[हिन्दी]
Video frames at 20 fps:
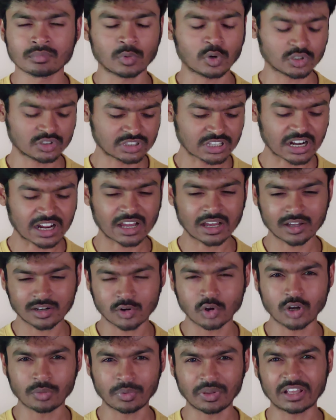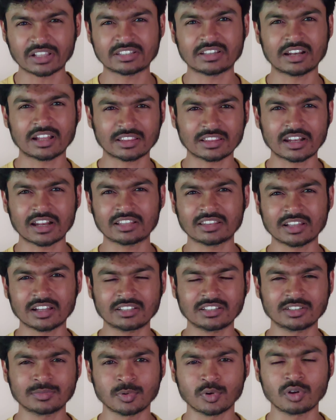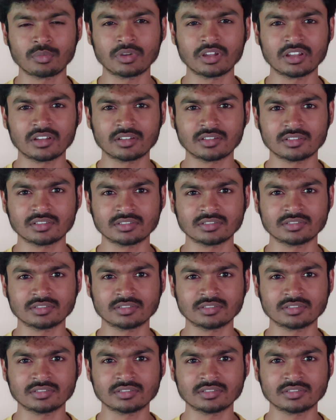बहुत सारा नोटिफिकेशन आता रहता है जिस फ़ोन में